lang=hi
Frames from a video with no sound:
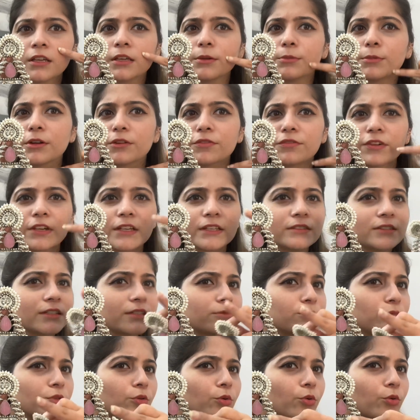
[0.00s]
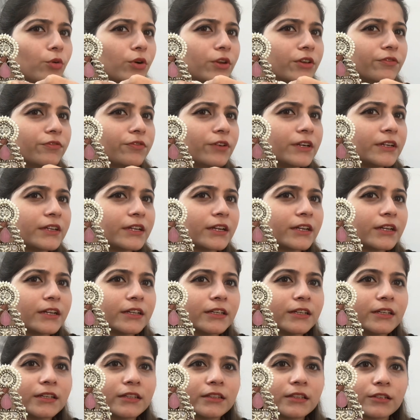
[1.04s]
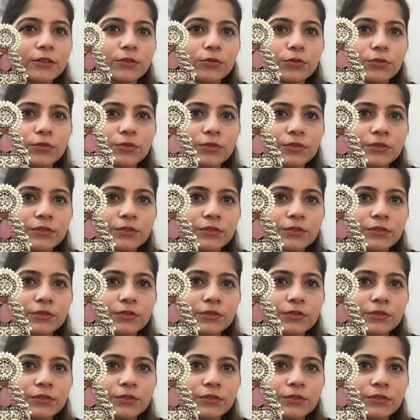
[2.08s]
मेरा फेस है इसमें कोई फिल्टर नहीं है देखो